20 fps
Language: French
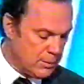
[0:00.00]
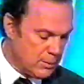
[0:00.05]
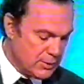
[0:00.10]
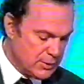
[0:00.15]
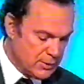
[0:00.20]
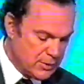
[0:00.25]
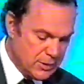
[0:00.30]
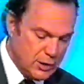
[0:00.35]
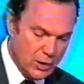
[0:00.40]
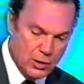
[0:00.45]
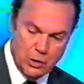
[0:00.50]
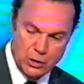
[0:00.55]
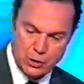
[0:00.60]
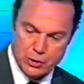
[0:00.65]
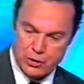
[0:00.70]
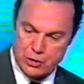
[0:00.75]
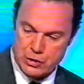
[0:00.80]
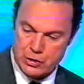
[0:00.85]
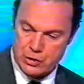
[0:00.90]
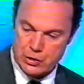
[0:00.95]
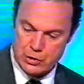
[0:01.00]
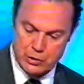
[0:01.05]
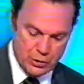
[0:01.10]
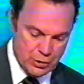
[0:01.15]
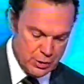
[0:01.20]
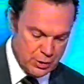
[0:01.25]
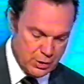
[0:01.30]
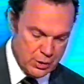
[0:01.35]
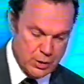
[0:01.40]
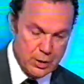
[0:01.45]
Science.
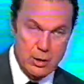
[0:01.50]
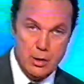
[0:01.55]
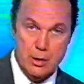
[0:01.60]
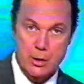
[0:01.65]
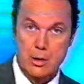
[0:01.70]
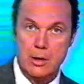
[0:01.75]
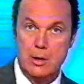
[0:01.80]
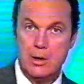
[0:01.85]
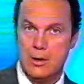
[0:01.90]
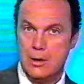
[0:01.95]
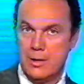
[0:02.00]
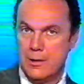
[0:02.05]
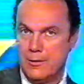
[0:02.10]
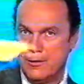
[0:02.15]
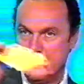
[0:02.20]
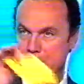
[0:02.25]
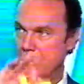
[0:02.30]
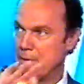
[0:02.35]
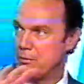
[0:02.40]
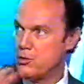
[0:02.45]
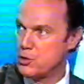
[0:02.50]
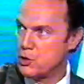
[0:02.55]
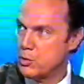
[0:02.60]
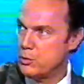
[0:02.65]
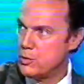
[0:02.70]
Faites vos jeux,